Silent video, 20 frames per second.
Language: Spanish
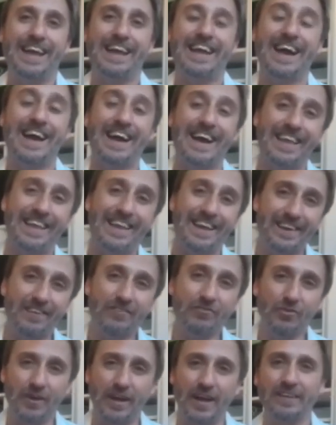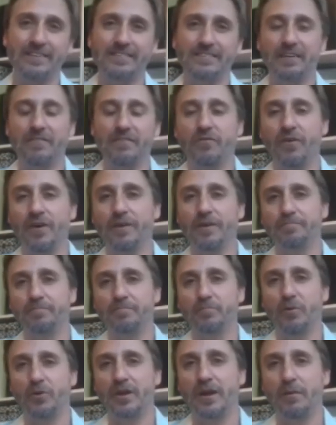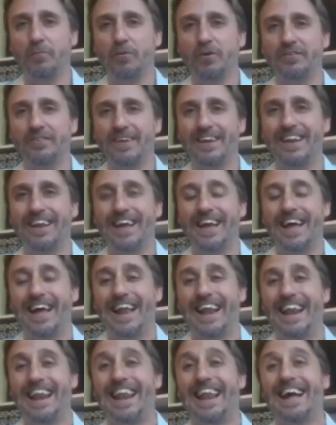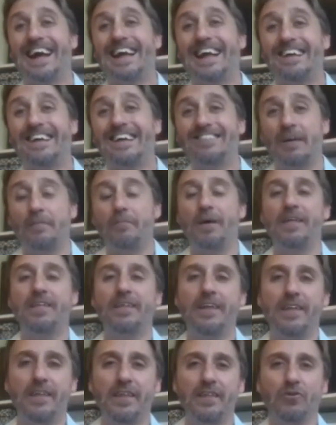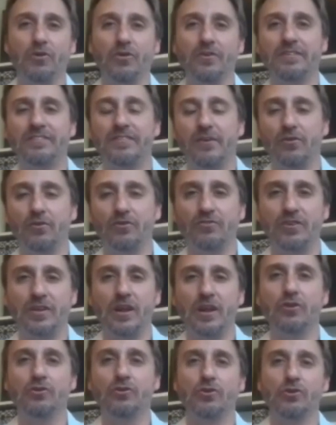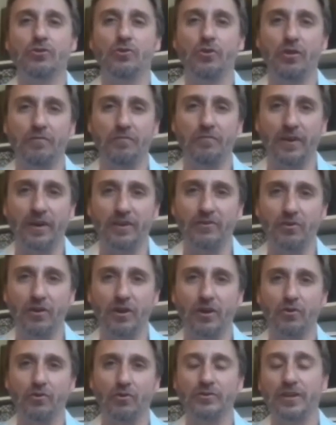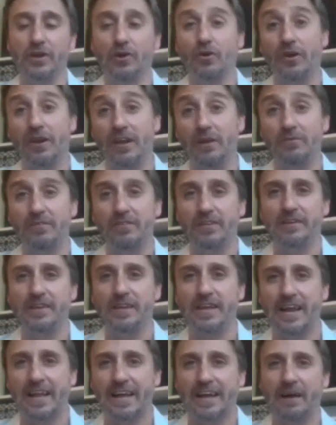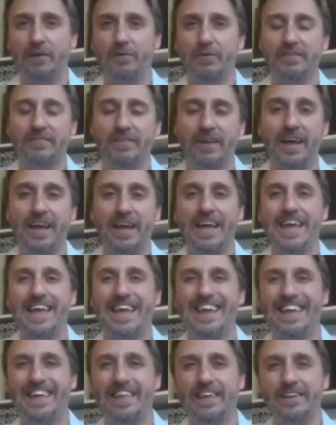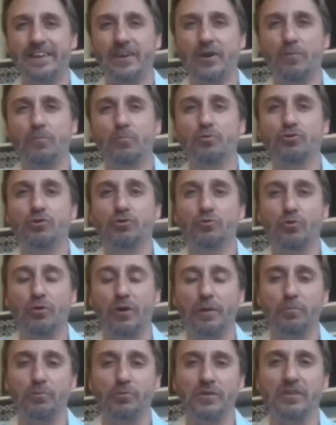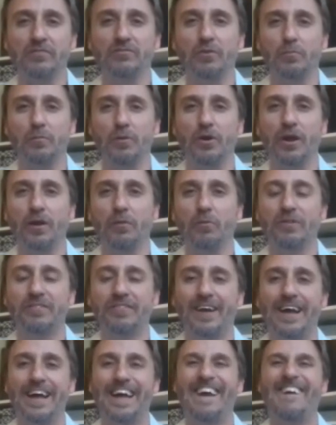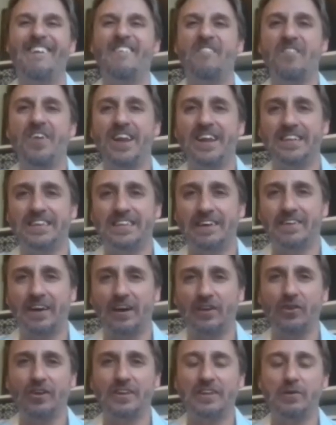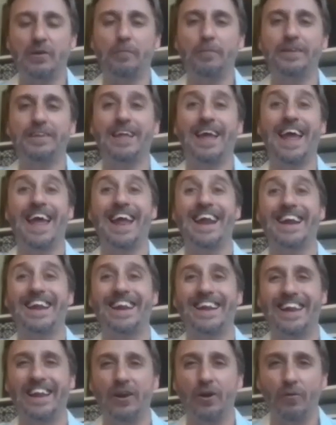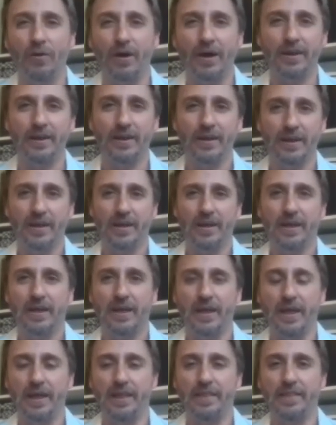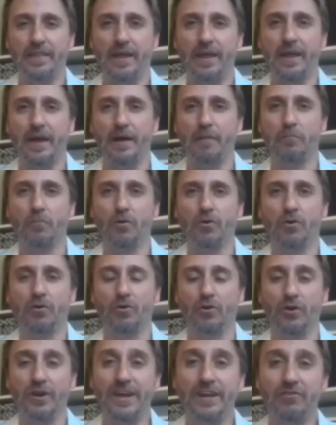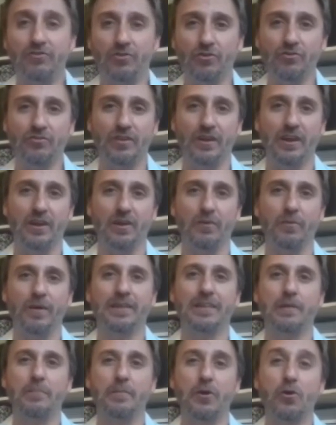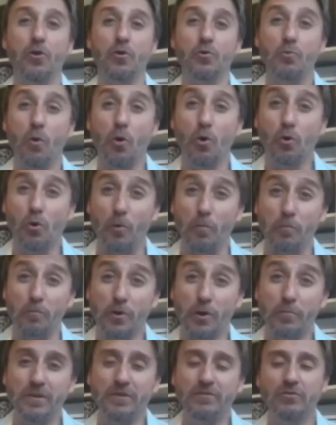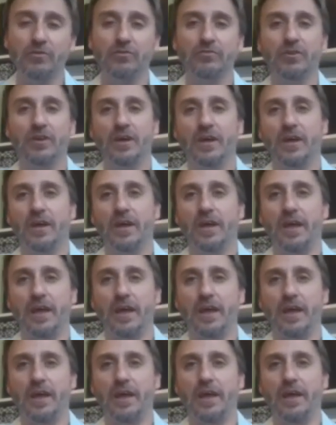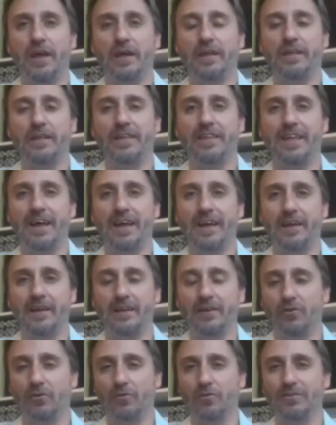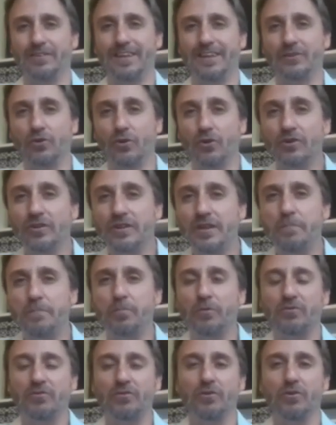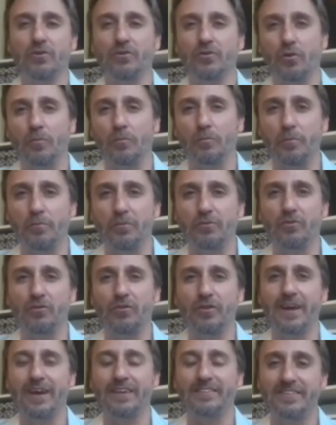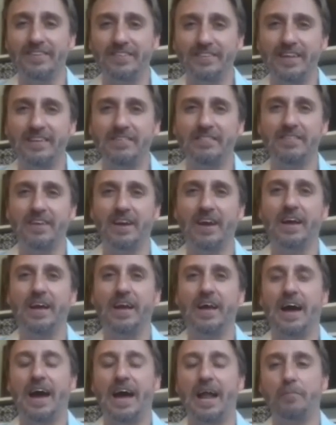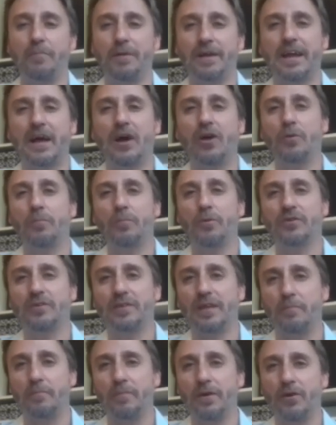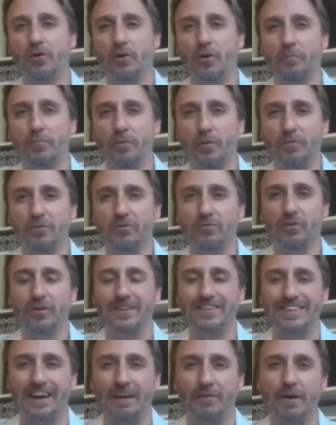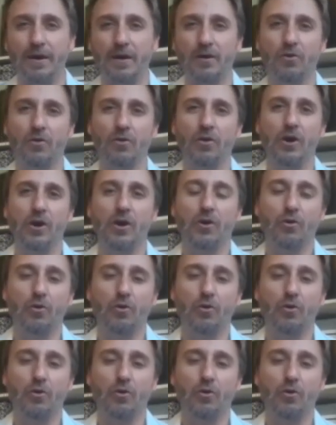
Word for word: caja de resonancia, fue, podríamos decir, la casa madre donde se cocinaron todos estos después que yo les conté con el de Vicentina a la cabeza y que dañaron mucho su reputación. Bueno, la bolsa viene trabajando activamente en renovar eh, eh, con hechos y en renovar también con nuevos compromisos eh, de, todo tipo, sino compromisos de asistencia al mercado, pero también compromisos de trabajo,